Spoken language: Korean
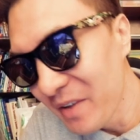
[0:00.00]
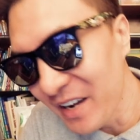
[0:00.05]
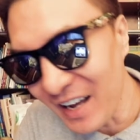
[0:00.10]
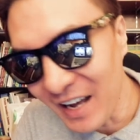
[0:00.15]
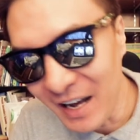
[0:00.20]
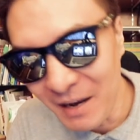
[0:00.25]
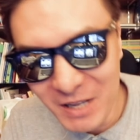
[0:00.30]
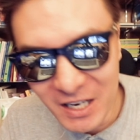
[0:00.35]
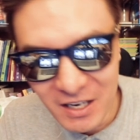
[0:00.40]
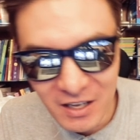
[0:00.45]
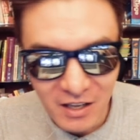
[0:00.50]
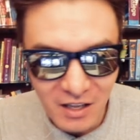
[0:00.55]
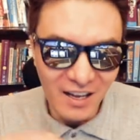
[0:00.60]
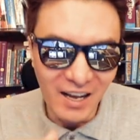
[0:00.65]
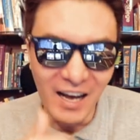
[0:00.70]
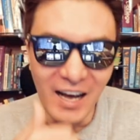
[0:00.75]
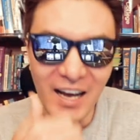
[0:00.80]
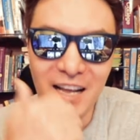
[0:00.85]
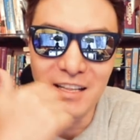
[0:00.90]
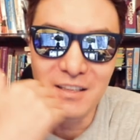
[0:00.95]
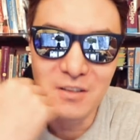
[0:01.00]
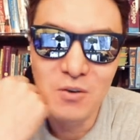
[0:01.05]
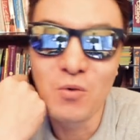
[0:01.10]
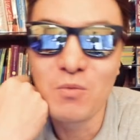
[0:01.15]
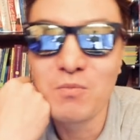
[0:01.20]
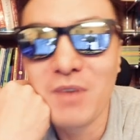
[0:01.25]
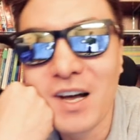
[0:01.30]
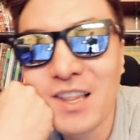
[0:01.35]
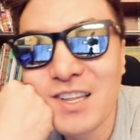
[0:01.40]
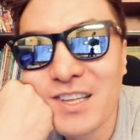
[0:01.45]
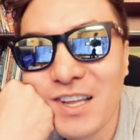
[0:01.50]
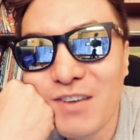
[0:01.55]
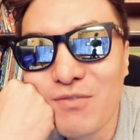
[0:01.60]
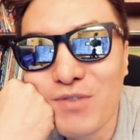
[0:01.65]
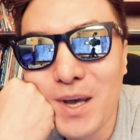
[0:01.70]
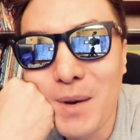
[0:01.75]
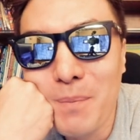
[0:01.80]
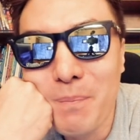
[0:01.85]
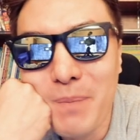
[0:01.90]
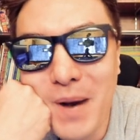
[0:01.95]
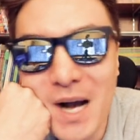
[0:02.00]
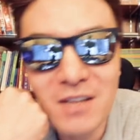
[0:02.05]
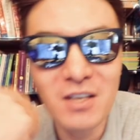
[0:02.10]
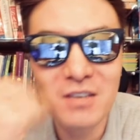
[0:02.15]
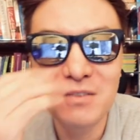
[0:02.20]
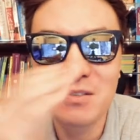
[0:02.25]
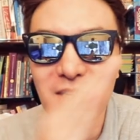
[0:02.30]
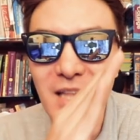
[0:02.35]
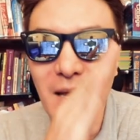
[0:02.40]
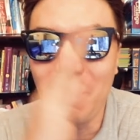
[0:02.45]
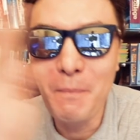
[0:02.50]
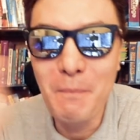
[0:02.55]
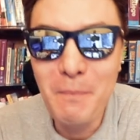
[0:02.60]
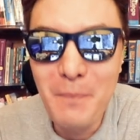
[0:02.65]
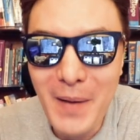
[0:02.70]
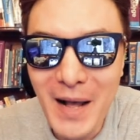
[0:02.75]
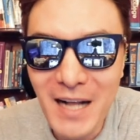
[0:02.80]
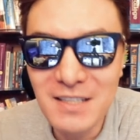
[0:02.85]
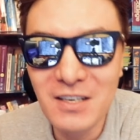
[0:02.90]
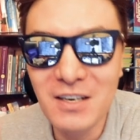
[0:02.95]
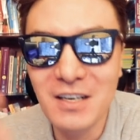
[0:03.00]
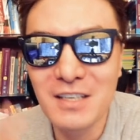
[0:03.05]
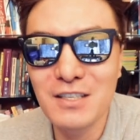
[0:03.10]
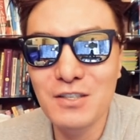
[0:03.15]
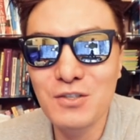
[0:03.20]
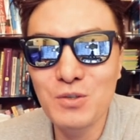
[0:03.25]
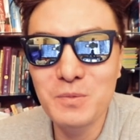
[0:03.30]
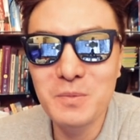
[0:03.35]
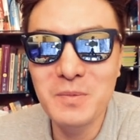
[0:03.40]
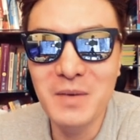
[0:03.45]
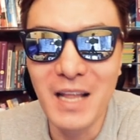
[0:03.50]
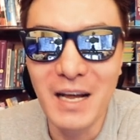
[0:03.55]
하면은 아래 공부하는 애 위에 그 다음에 팍 들어가서 숨으면